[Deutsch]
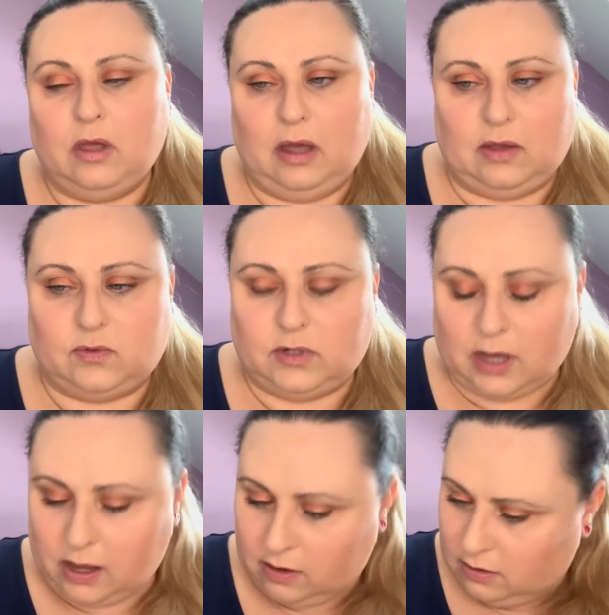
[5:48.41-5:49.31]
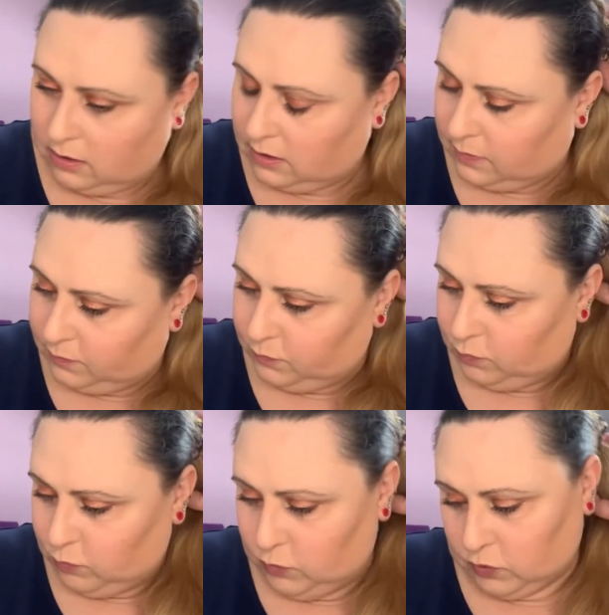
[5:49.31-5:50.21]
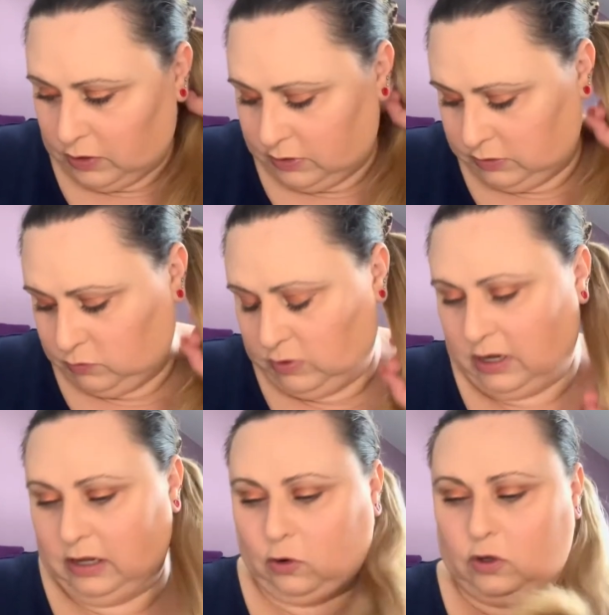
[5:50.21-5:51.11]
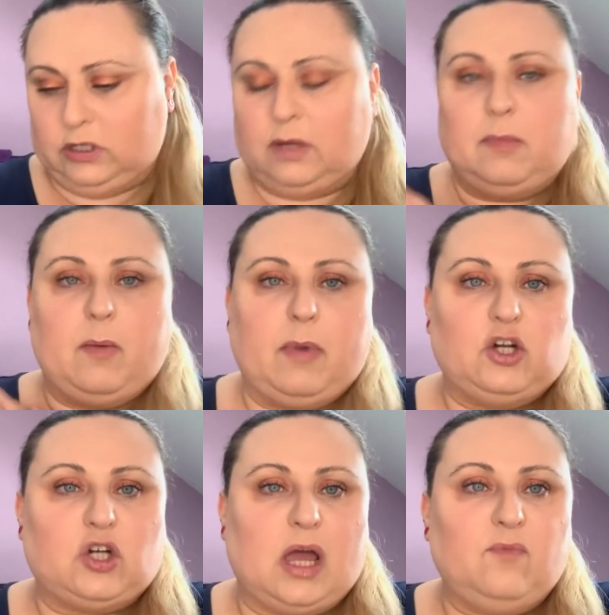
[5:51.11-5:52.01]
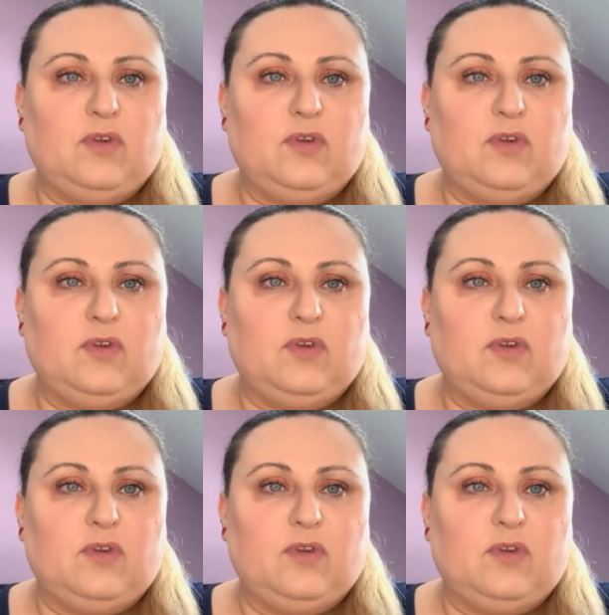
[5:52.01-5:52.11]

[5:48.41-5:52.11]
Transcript: Also da ähm, sollt oder ihr könnt ja mir mal schreiben,